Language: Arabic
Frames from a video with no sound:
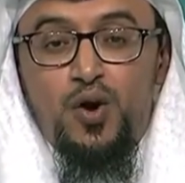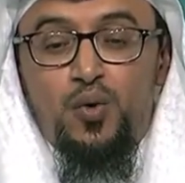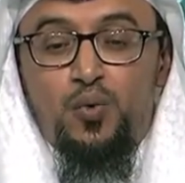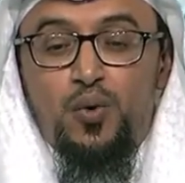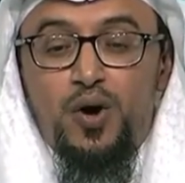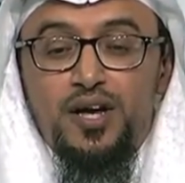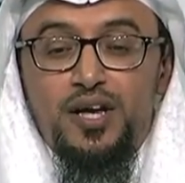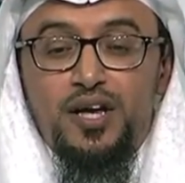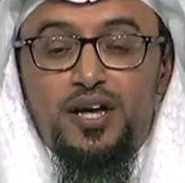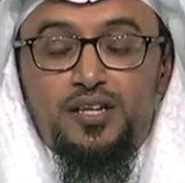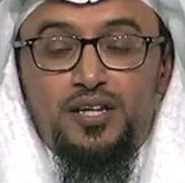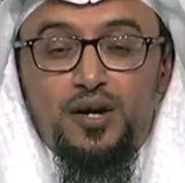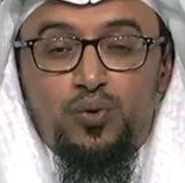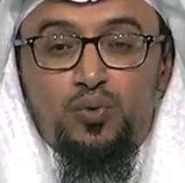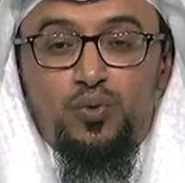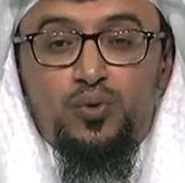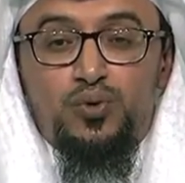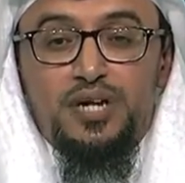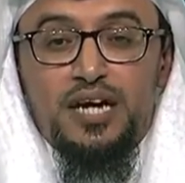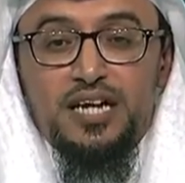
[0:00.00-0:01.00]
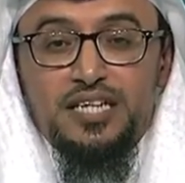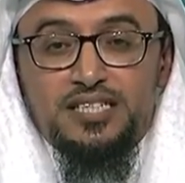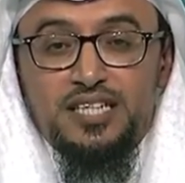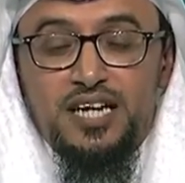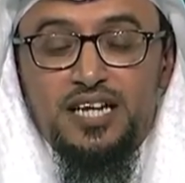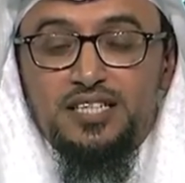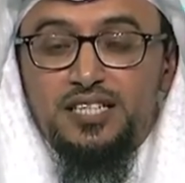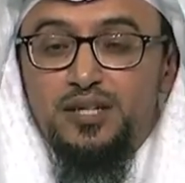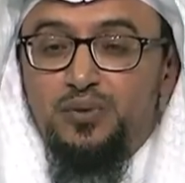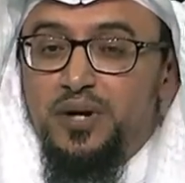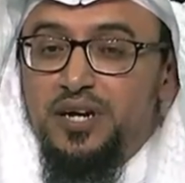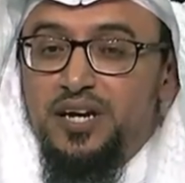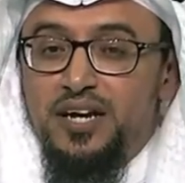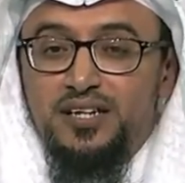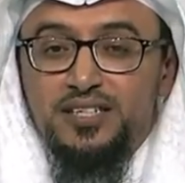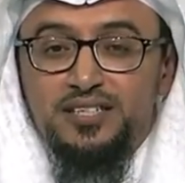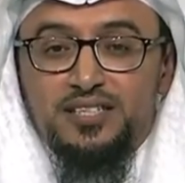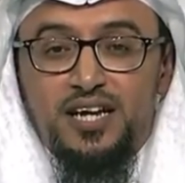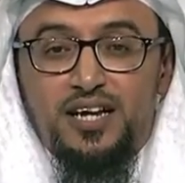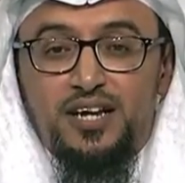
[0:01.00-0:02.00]
وهي دور اساسي وهي
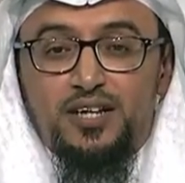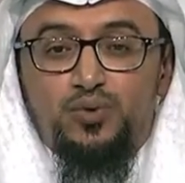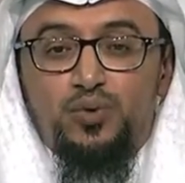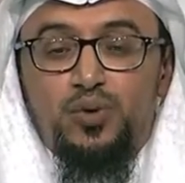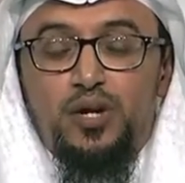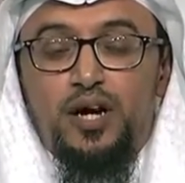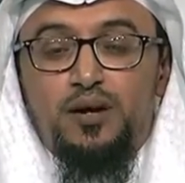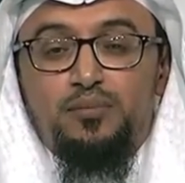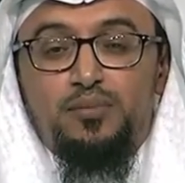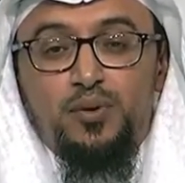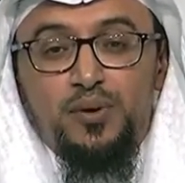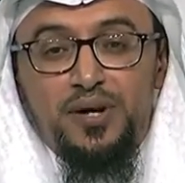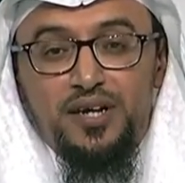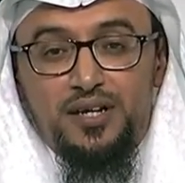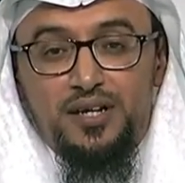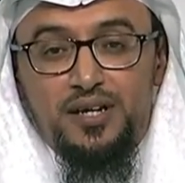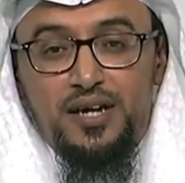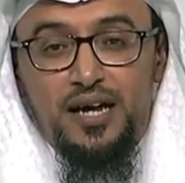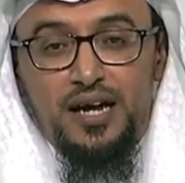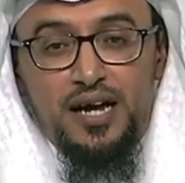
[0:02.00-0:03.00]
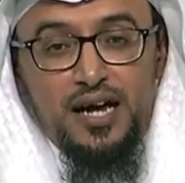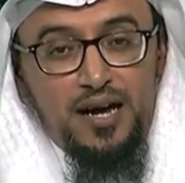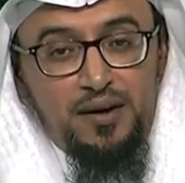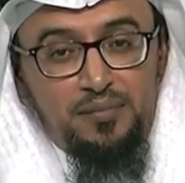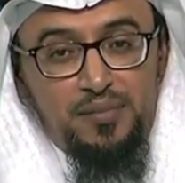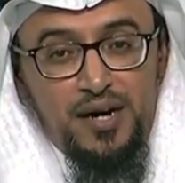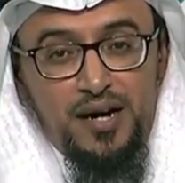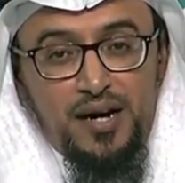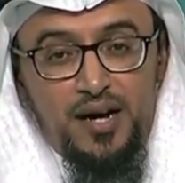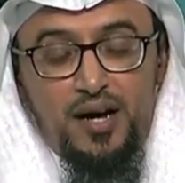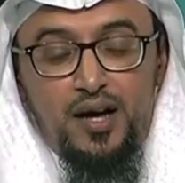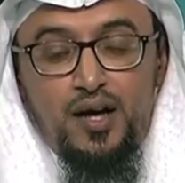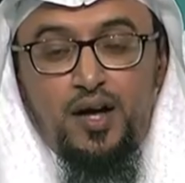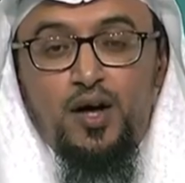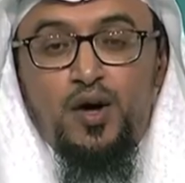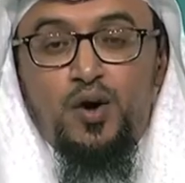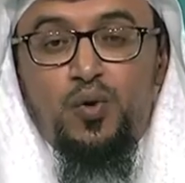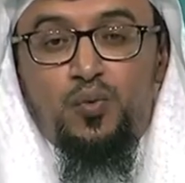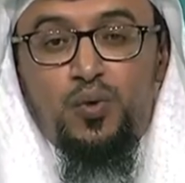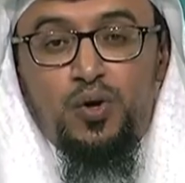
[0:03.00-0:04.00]
رساله الابوين الاباء
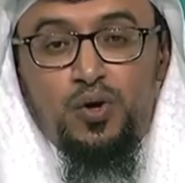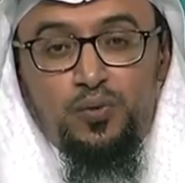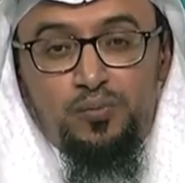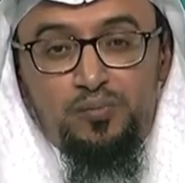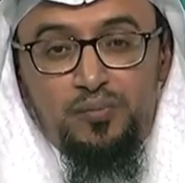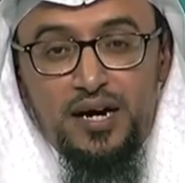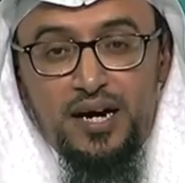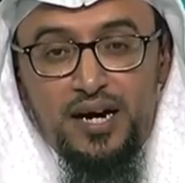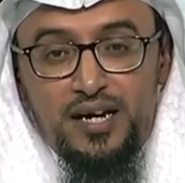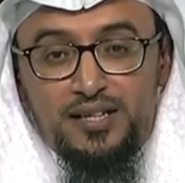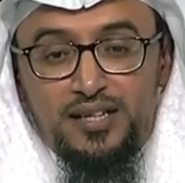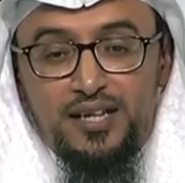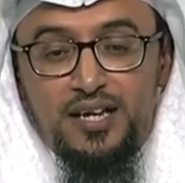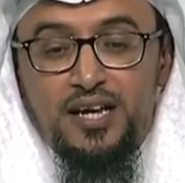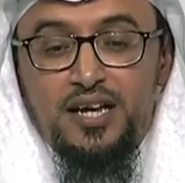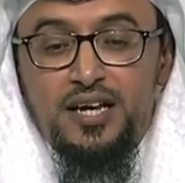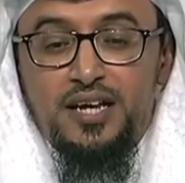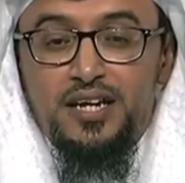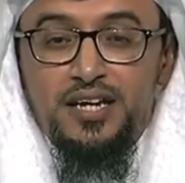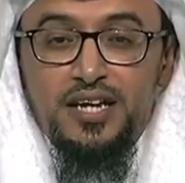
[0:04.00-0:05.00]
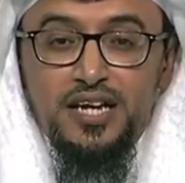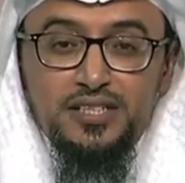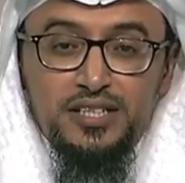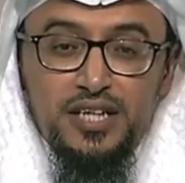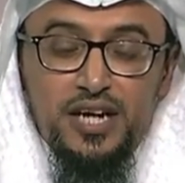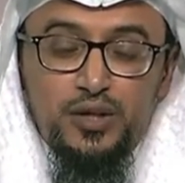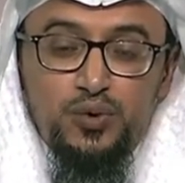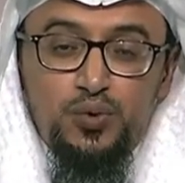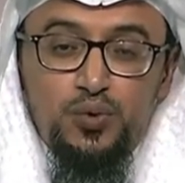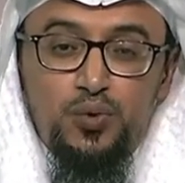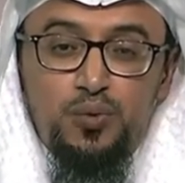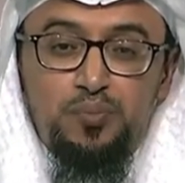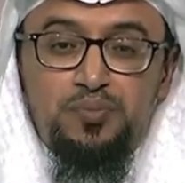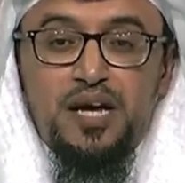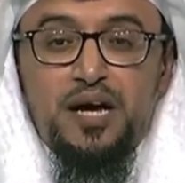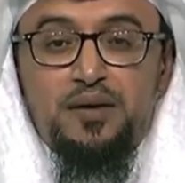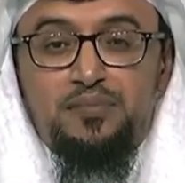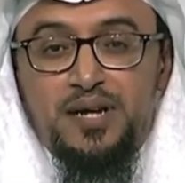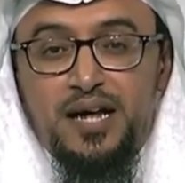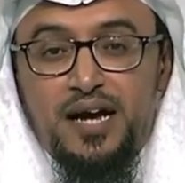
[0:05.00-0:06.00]
والامهات ليسعدوا
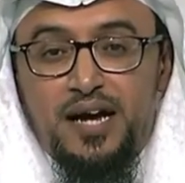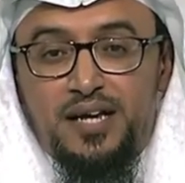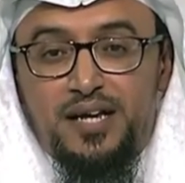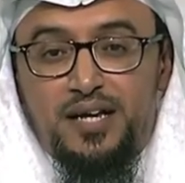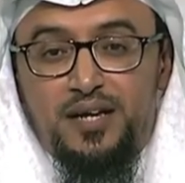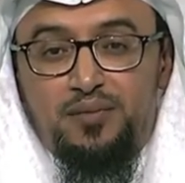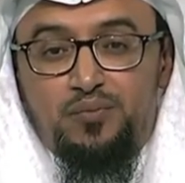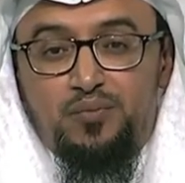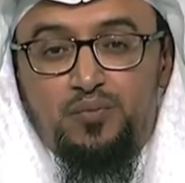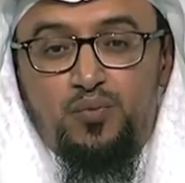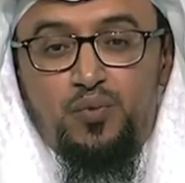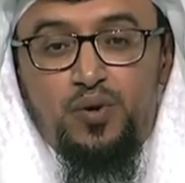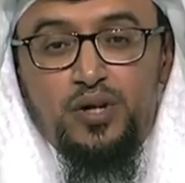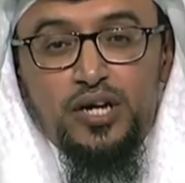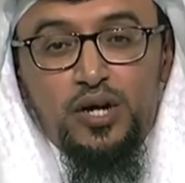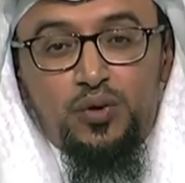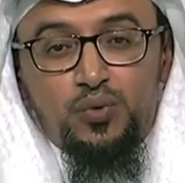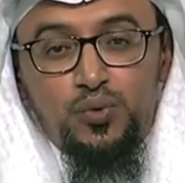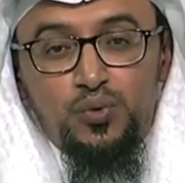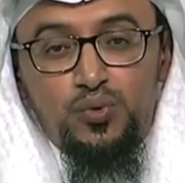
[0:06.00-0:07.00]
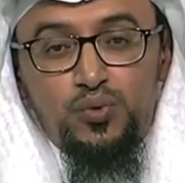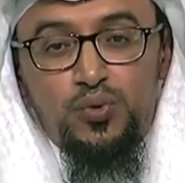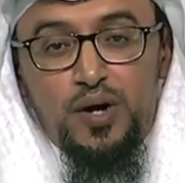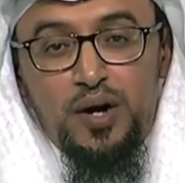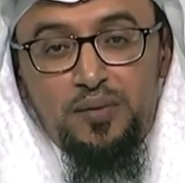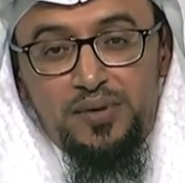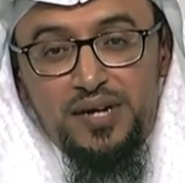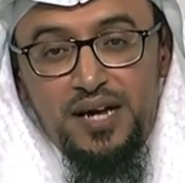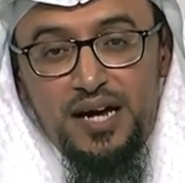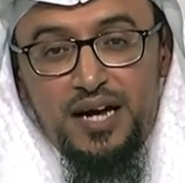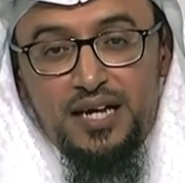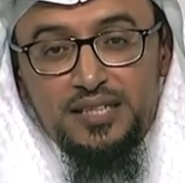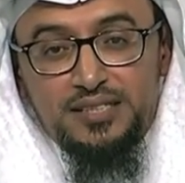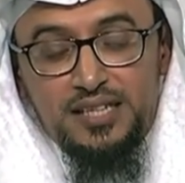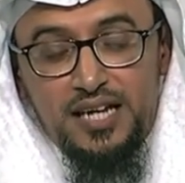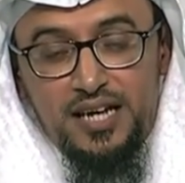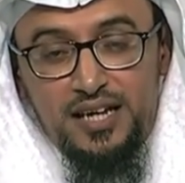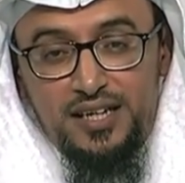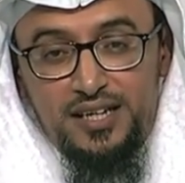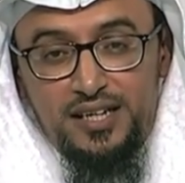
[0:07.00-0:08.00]
بابنائهم وليكونوا ابناء
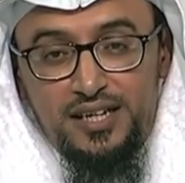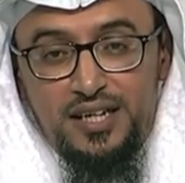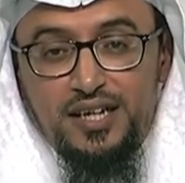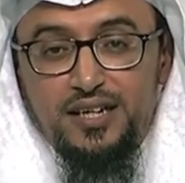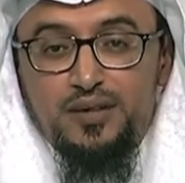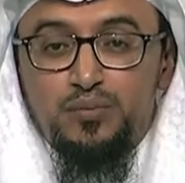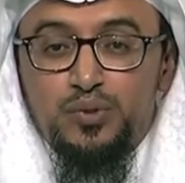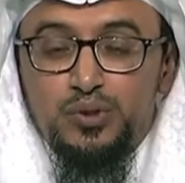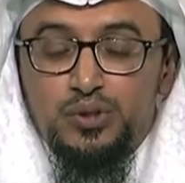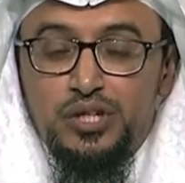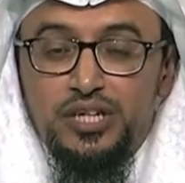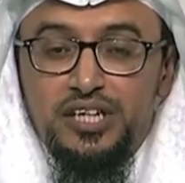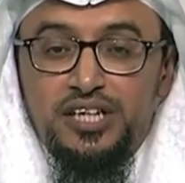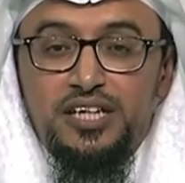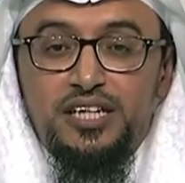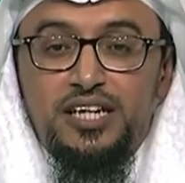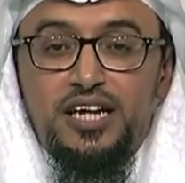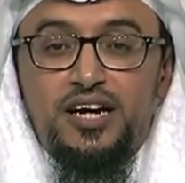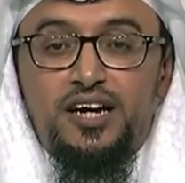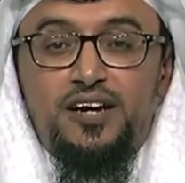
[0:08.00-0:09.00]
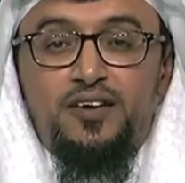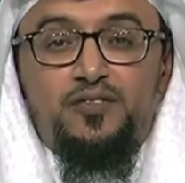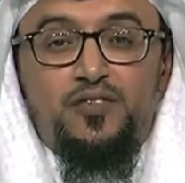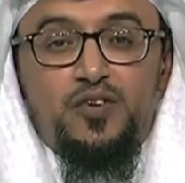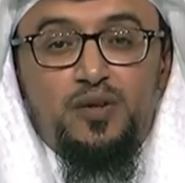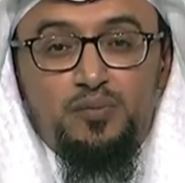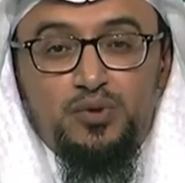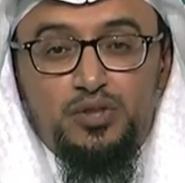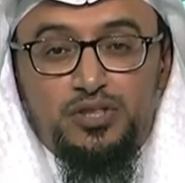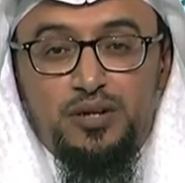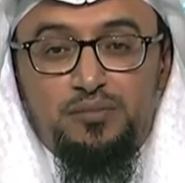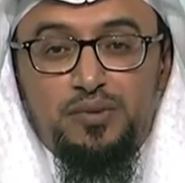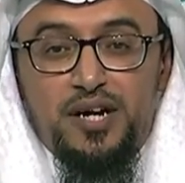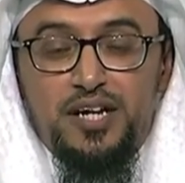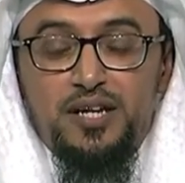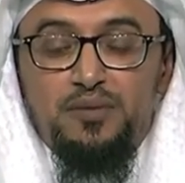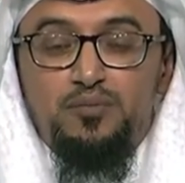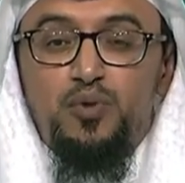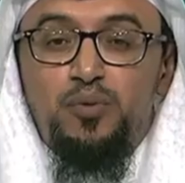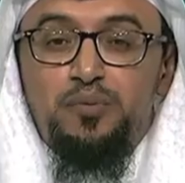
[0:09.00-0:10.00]
صالحين مصلحين في
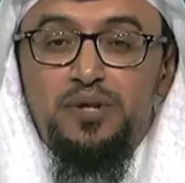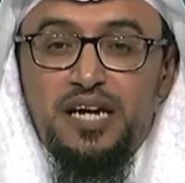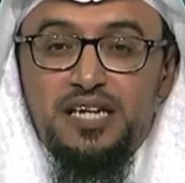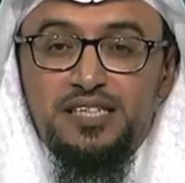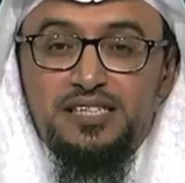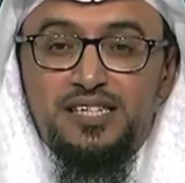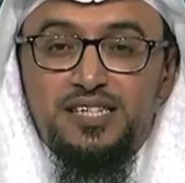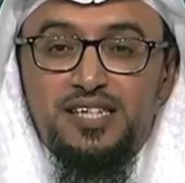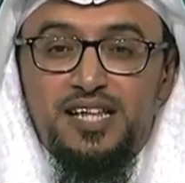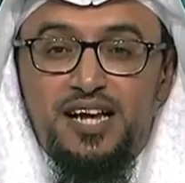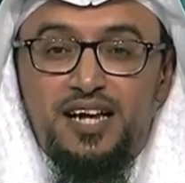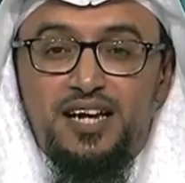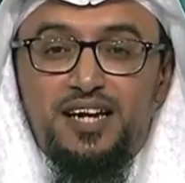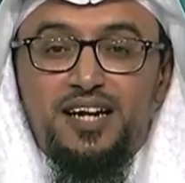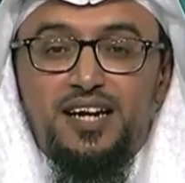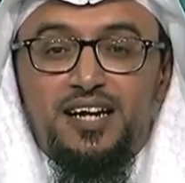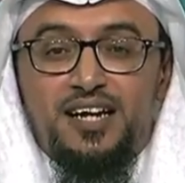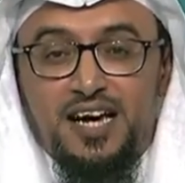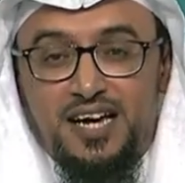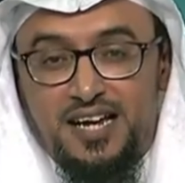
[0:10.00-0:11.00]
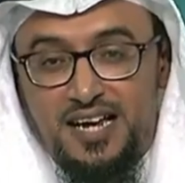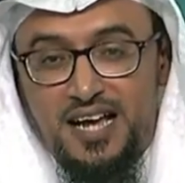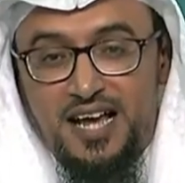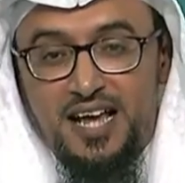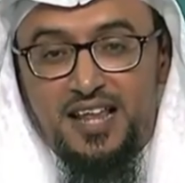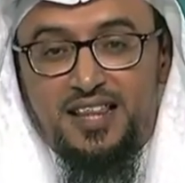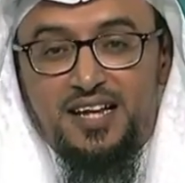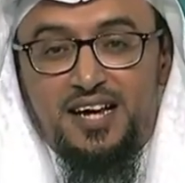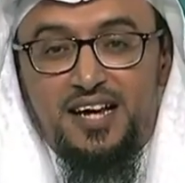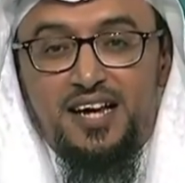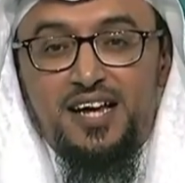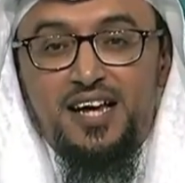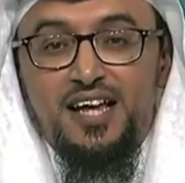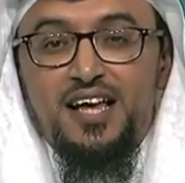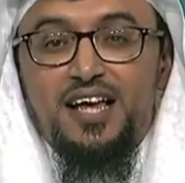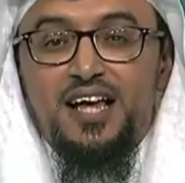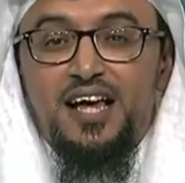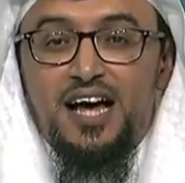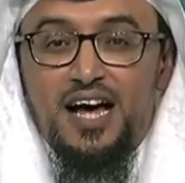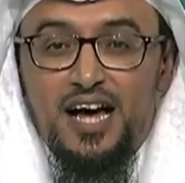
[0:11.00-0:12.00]
مجتمعهم ومن اجل ذلك كان هذا
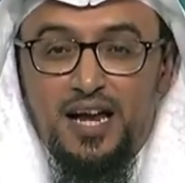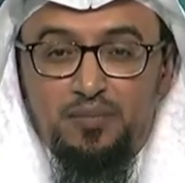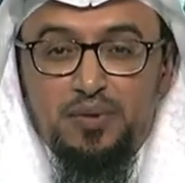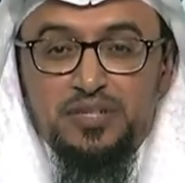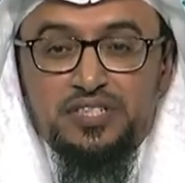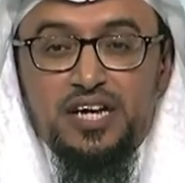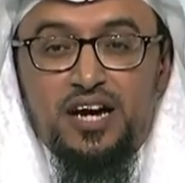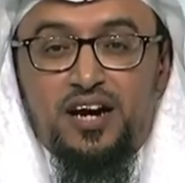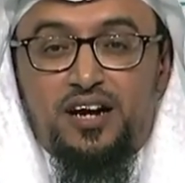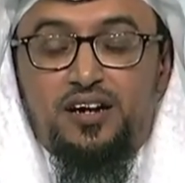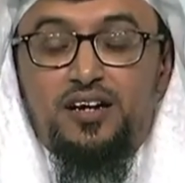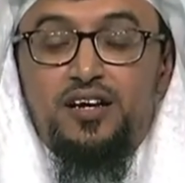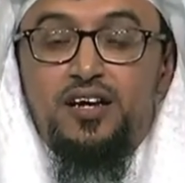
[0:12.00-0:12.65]
المساق